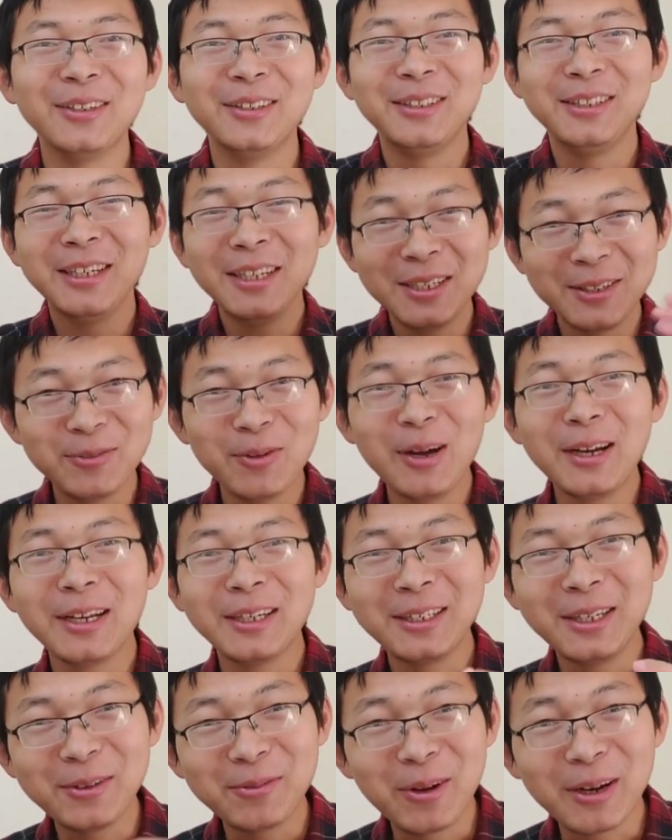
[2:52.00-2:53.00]
另外
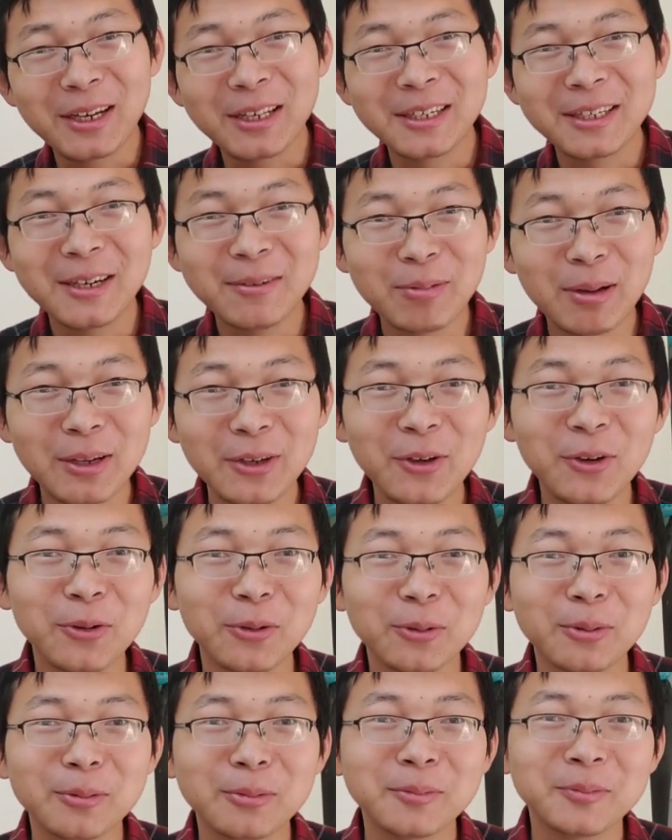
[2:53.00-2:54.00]
的另外的一个朋
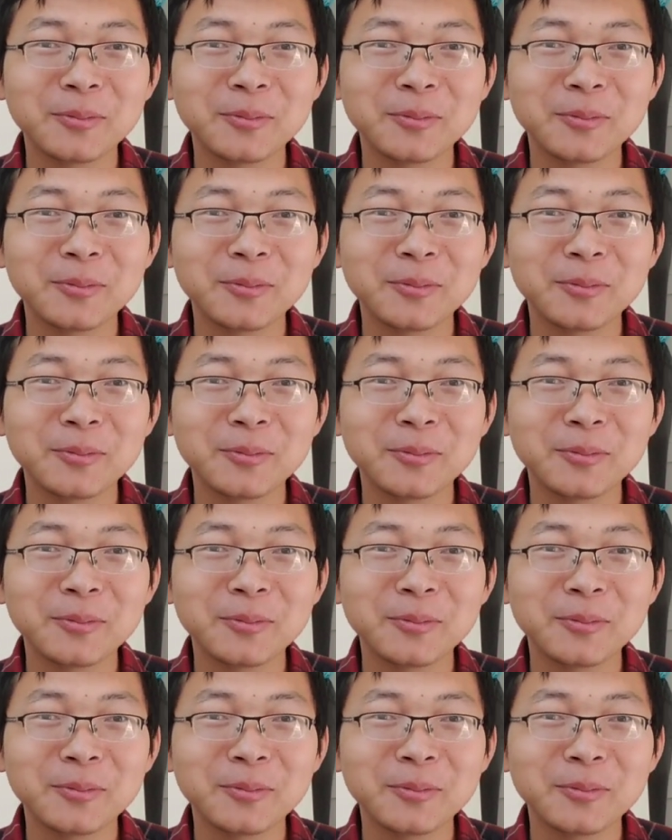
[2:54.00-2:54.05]
友